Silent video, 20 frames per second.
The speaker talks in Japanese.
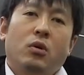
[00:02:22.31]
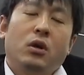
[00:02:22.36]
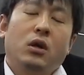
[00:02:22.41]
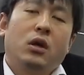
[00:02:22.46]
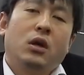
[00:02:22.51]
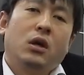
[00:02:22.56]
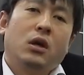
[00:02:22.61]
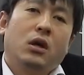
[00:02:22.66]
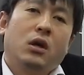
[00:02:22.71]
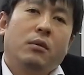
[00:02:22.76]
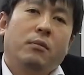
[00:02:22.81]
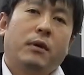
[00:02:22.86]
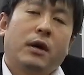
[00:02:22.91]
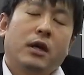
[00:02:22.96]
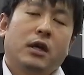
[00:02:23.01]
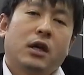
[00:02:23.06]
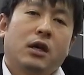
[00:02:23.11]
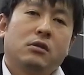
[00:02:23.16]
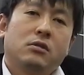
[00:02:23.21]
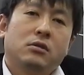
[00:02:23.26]
え
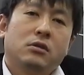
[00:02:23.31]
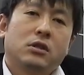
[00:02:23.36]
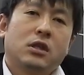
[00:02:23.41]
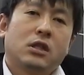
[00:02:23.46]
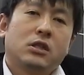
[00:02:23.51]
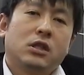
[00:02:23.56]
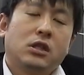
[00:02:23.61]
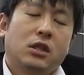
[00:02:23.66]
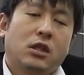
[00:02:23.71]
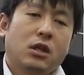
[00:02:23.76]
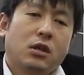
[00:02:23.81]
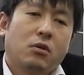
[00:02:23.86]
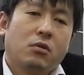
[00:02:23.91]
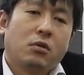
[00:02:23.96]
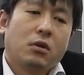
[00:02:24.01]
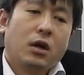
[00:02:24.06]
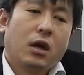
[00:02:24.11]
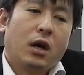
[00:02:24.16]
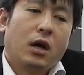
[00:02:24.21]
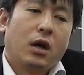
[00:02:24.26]
売却させていただ
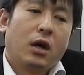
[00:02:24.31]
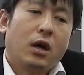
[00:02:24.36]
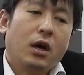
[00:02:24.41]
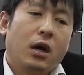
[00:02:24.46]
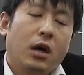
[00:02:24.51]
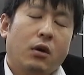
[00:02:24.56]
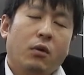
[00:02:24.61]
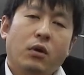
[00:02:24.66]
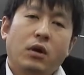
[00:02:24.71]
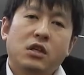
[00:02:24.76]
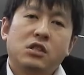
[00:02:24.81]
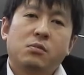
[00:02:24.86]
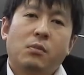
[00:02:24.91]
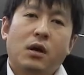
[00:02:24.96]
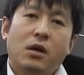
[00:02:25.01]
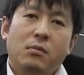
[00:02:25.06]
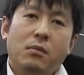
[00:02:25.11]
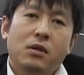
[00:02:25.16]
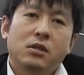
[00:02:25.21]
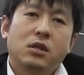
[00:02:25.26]
くような、えお話
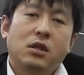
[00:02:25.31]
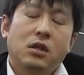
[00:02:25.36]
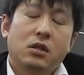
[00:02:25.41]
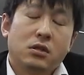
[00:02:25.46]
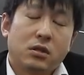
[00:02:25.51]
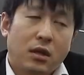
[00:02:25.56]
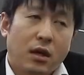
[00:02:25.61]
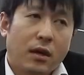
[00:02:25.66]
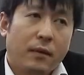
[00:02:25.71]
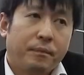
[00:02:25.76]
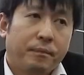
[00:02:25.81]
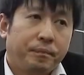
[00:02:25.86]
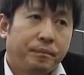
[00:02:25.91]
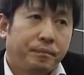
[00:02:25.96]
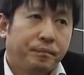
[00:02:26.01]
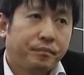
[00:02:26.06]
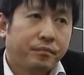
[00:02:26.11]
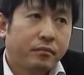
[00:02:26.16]
もありましてですね